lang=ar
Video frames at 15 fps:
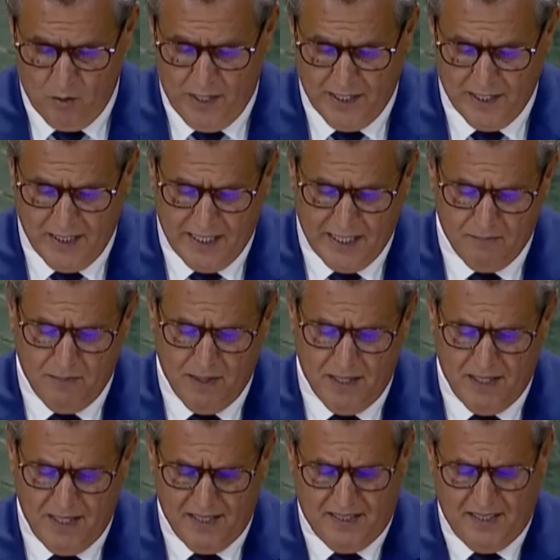وهذه القمة
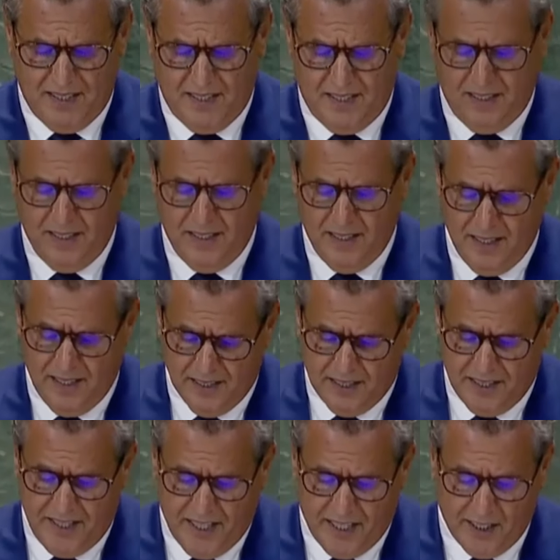التي
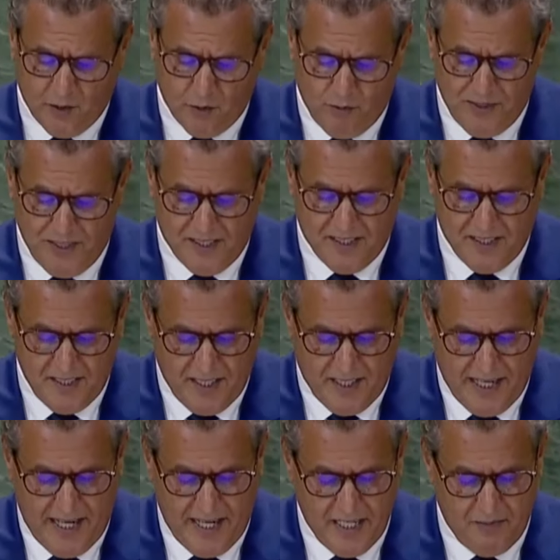تنعقد في
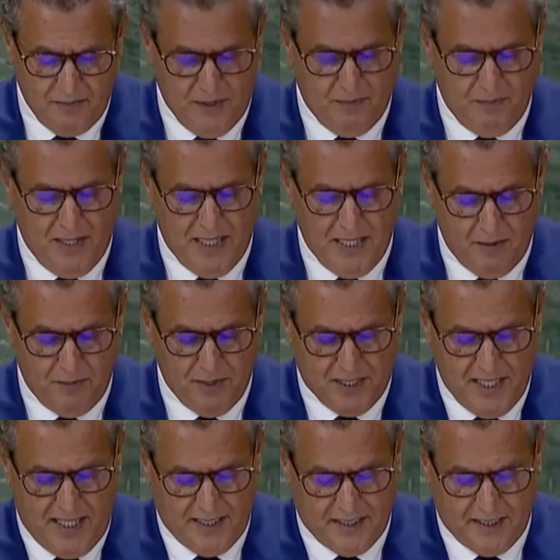سياق عالمي مليء
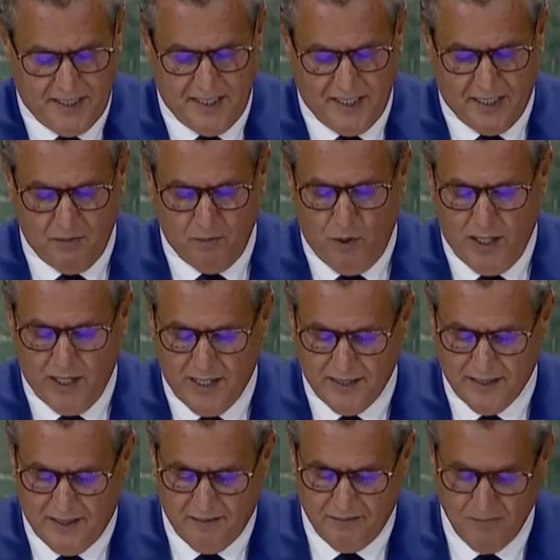بالتحديات
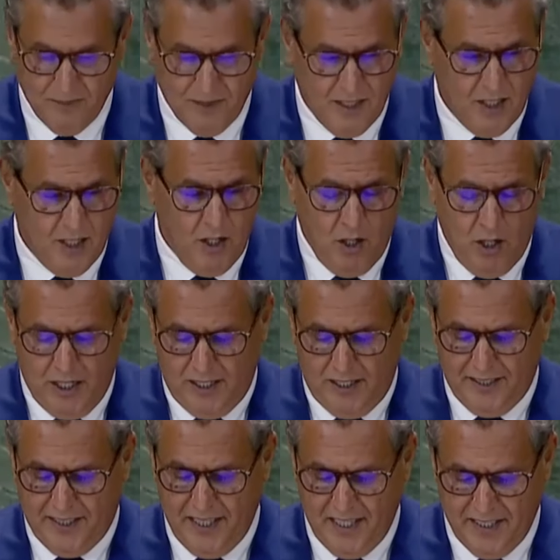المعقدة
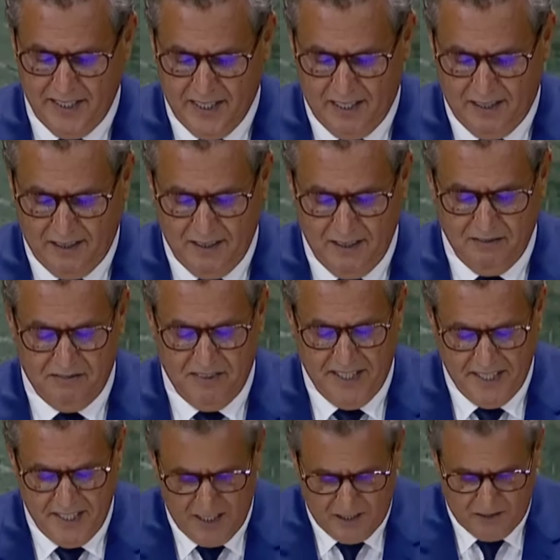لذلك
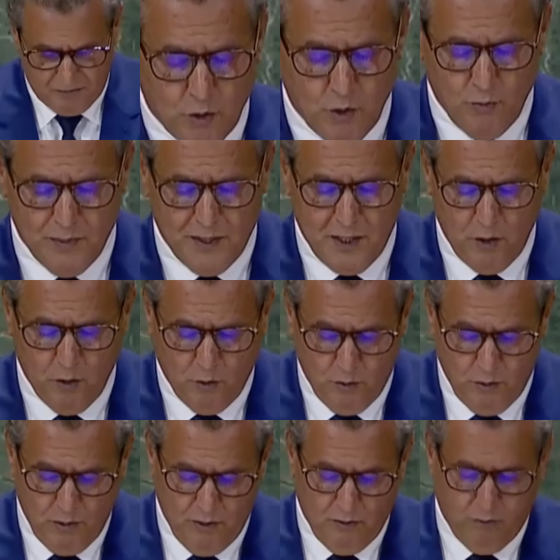فهي تمثل
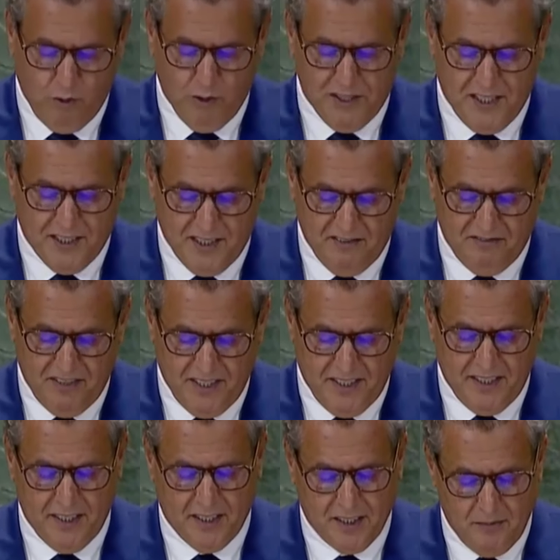فرصة
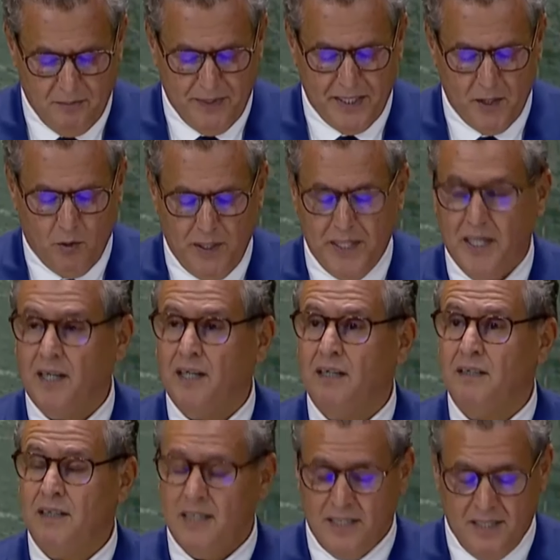فريدة من نوعها
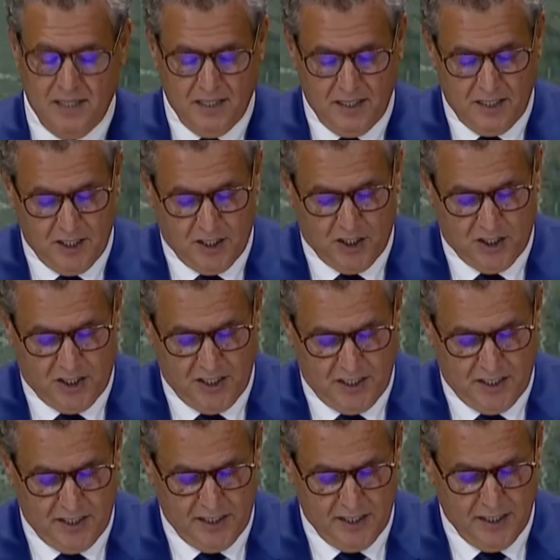
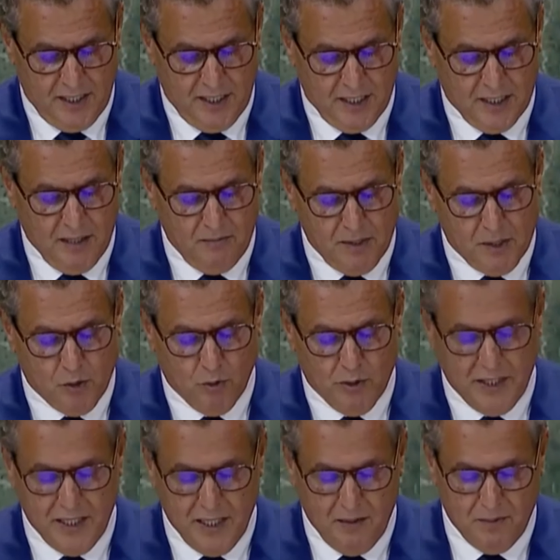لتجديد
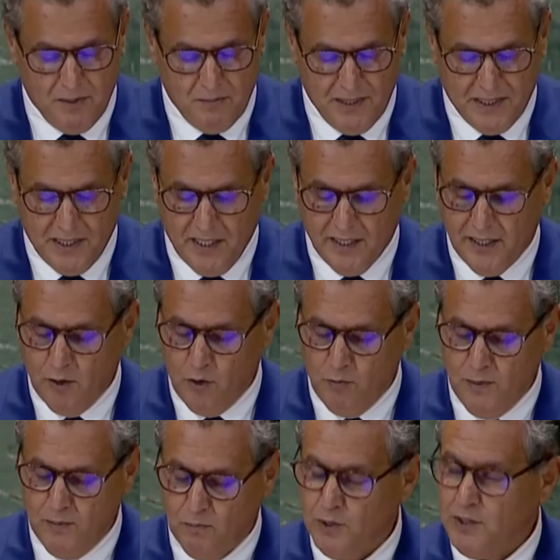تمسكنا بميثاق
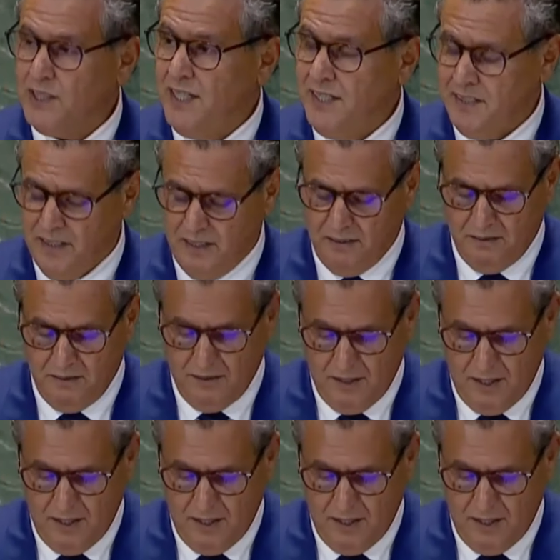الأمم المتحدة